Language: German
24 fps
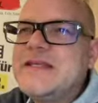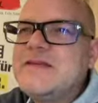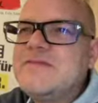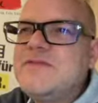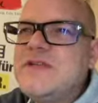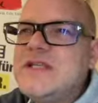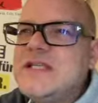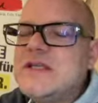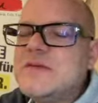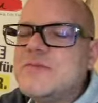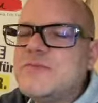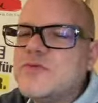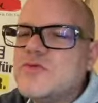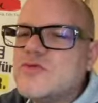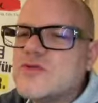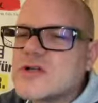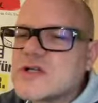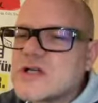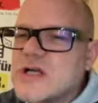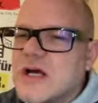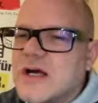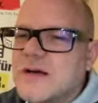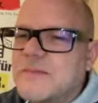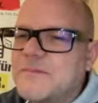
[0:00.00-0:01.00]
ich wie die
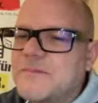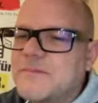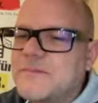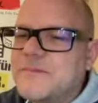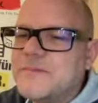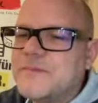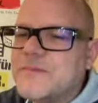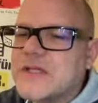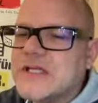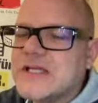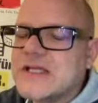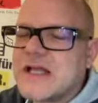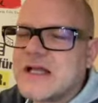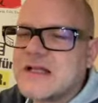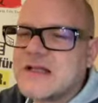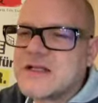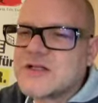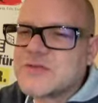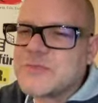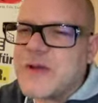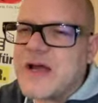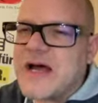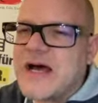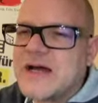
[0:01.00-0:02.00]
Buchstaben in einer
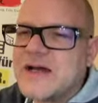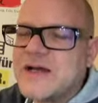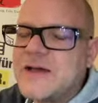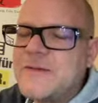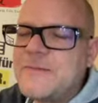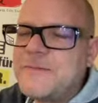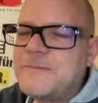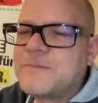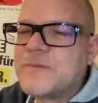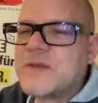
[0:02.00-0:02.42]
Sprache.